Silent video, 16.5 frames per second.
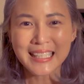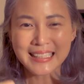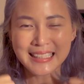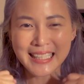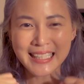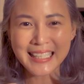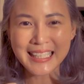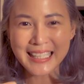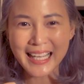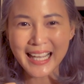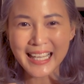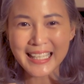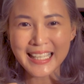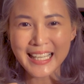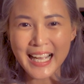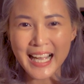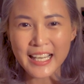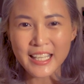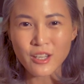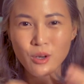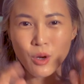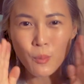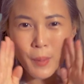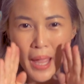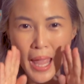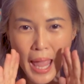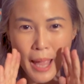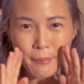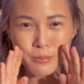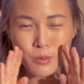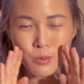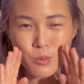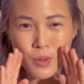ถ้ายังไงนะคะเดี๋ยวเราไปแอบ
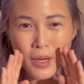ดู